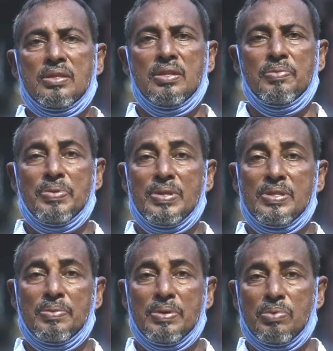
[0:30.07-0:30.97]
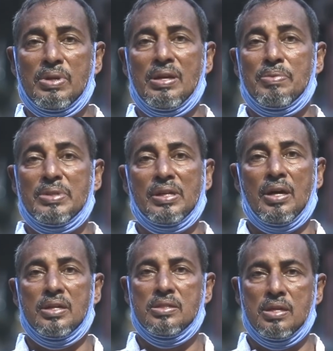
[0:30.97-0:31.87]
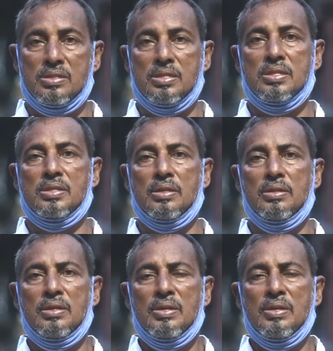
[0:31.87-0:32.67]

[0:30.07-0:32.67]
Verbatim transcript: তিনি ফিরিয়ে দিবেন বলে আমাদেরকে আশ্বাস দিয়েছেন